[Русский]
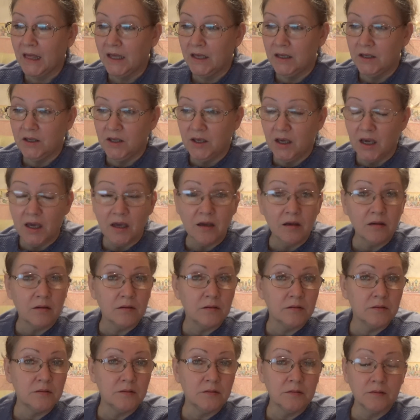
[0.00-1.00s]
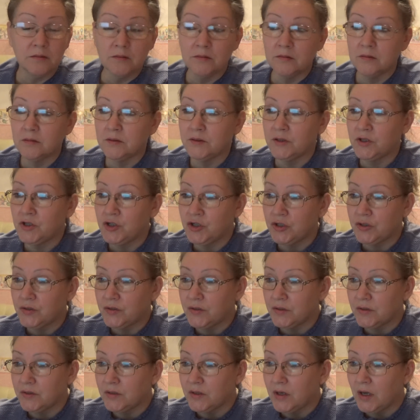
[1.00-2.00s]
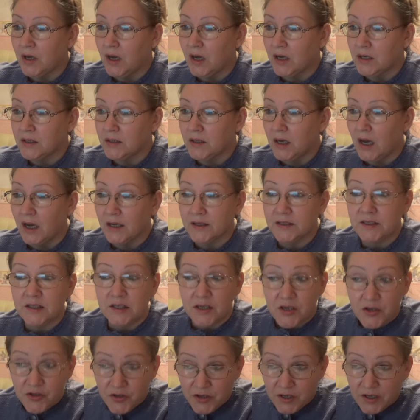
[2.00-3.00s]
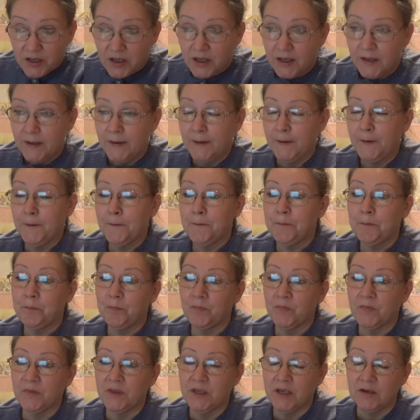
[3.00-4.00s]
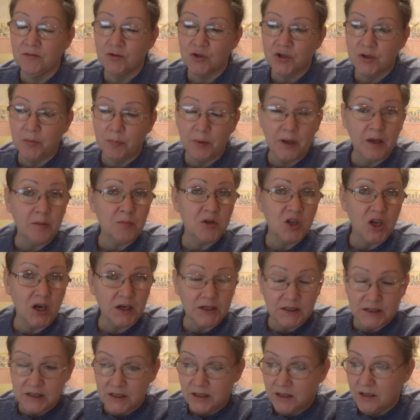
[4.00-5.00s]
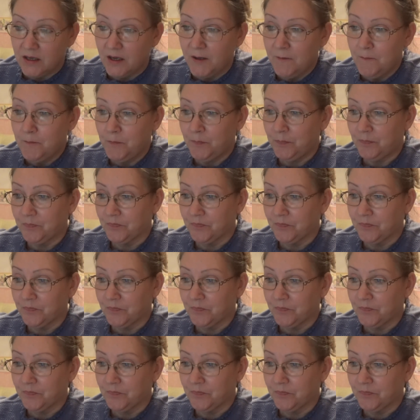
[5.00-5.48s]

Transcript: Ей, э, значит, Аксиньи э, – девушки по имени Аксинья